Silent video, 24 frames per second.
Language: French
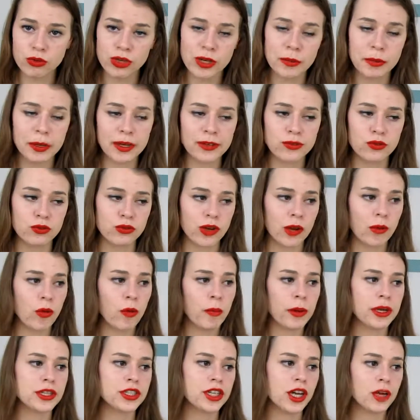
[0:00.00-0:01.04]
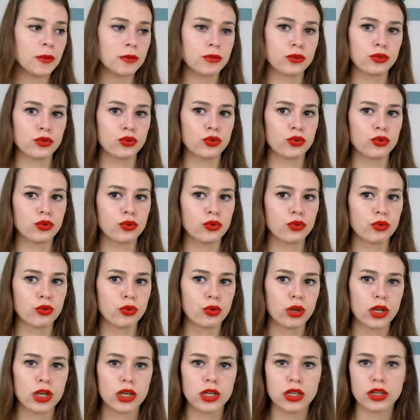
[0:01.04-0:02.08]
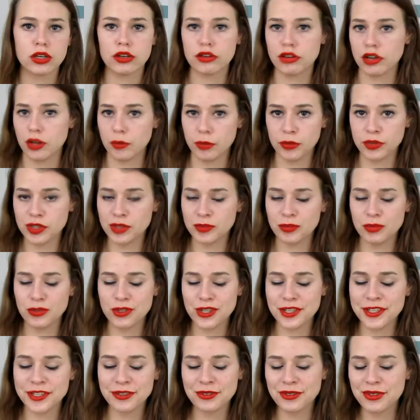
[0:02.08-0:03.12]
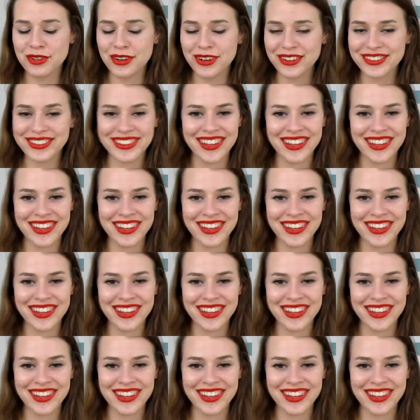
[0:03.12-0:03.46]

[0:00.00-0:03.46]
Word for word: où les prix sont vraiment pas chers, puisque j'ai un petit budget d'étudiante.